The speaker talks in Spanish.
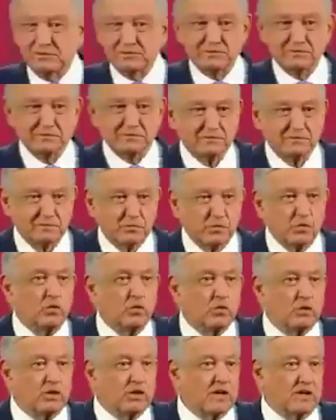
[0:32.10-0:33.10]
manifestó su
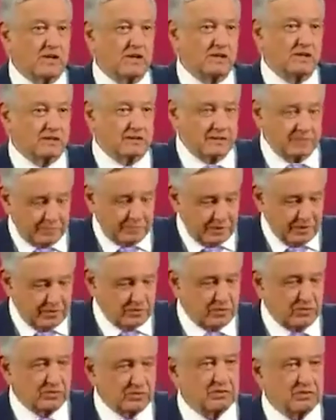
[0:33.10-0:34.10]
preocupación por los
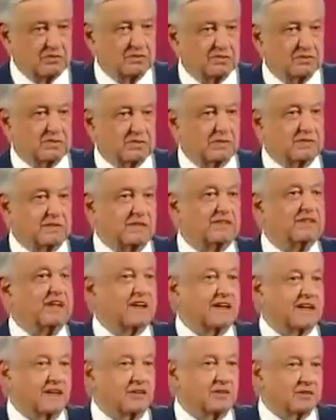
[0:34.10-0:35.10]
males crónicos que
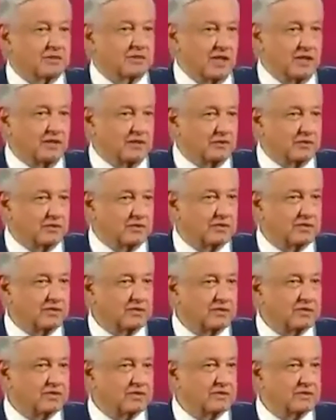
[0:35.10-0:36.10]
padecen miles de
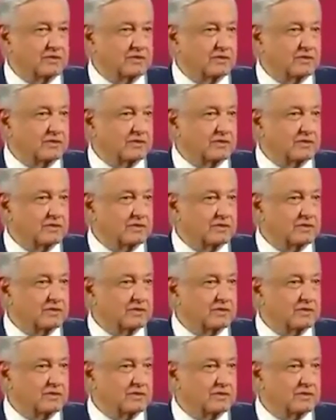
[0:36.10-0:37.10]
mexicanos como
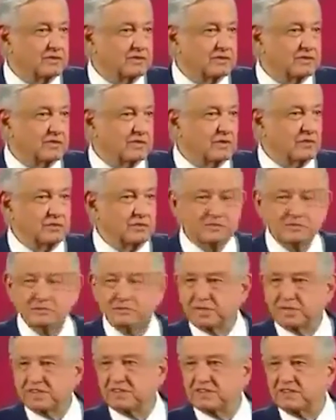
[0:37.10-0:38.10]
hipertensión y diabetes,
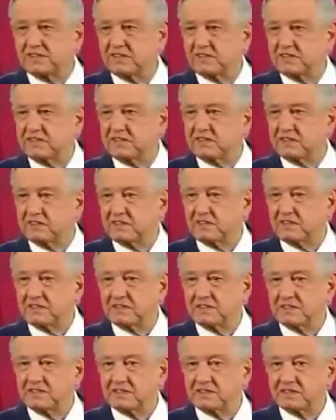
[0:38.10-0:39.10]
y por ello
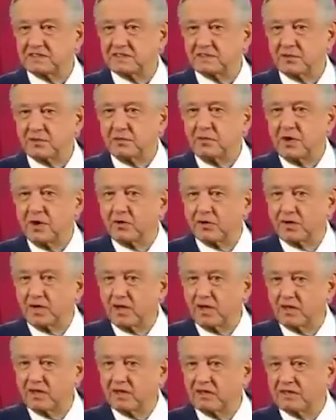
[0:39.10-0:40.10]
consideró necesaria una
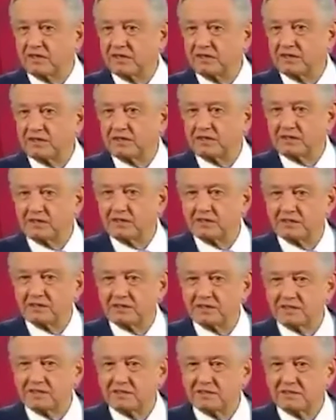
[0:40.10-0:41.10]
política
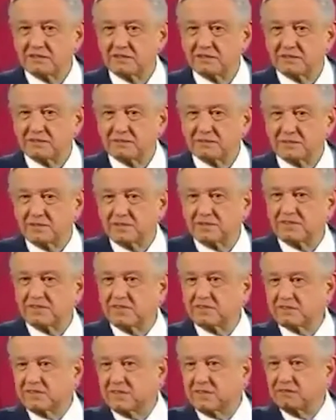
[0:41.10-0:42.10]
para revalorizar
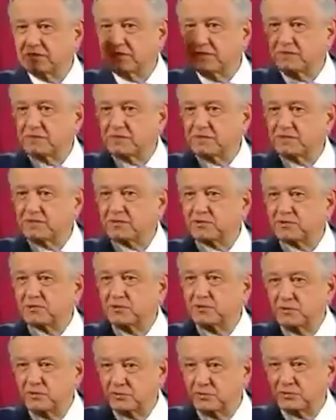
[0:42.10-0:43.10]
la educación de la
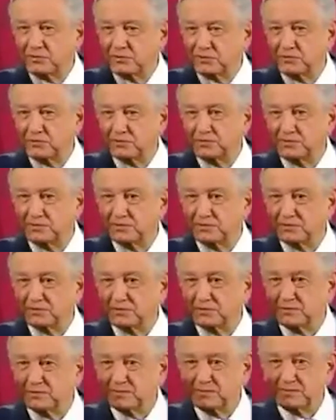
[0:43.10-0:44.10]
salud y que sea
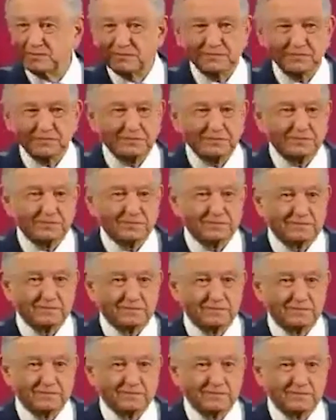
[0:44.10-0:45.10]
impartida en
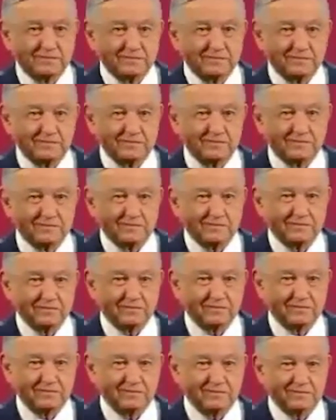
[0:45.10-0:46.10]
escuelas y
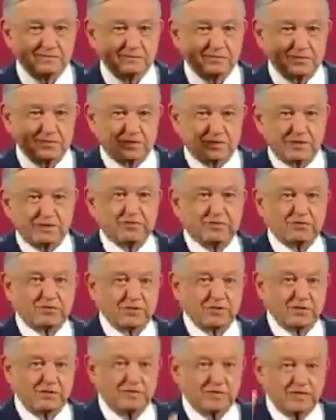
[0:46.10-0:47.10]
transmitida a toda la
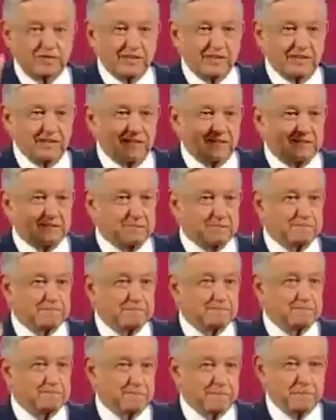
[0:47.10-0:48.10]
población a través de los medios
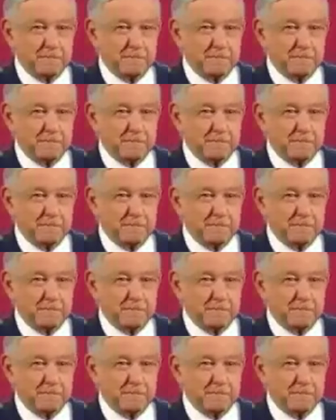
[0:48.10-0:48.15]
de